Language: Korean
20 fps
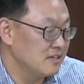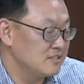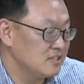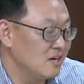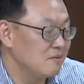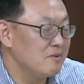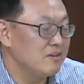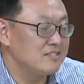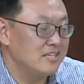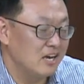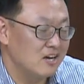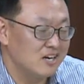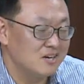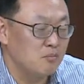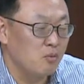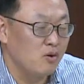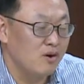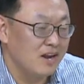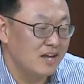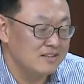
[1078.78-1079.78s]
네, 처음엔
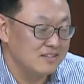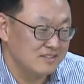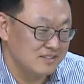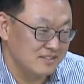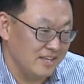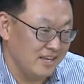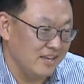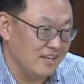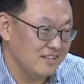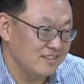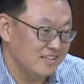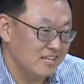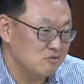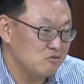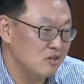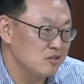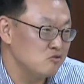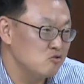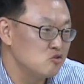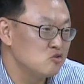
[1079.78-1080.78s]
사연을 몰랐는데 음.
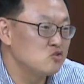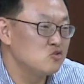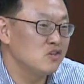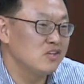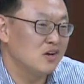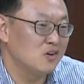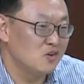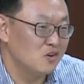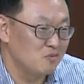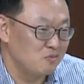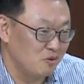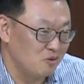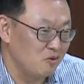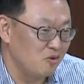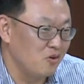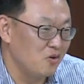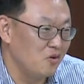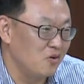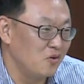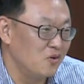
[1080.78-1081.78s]
나중에 뉴스 나오는 걸
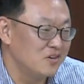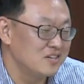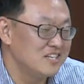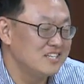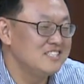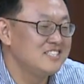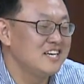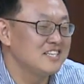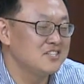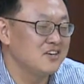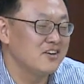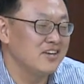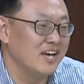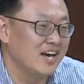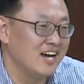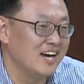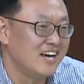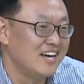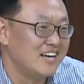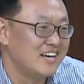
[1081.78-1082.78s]
보고 아,
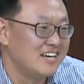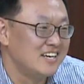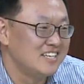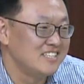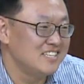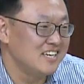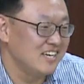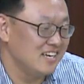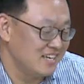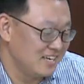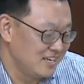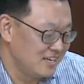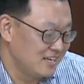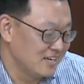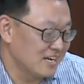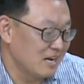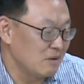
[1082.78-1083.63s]
그제서야, 농가들도